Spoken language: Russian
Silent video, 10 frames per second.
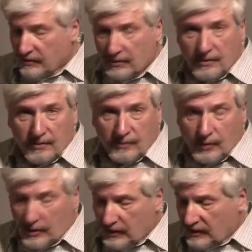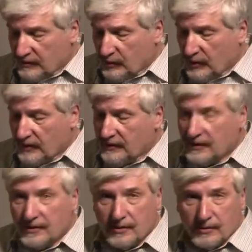Но ну, это сборно-разборный,
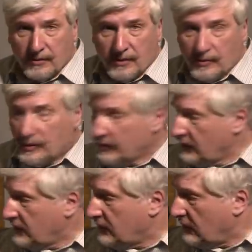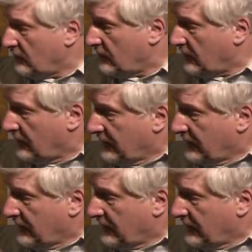здесь и узкая пленка, и широкая.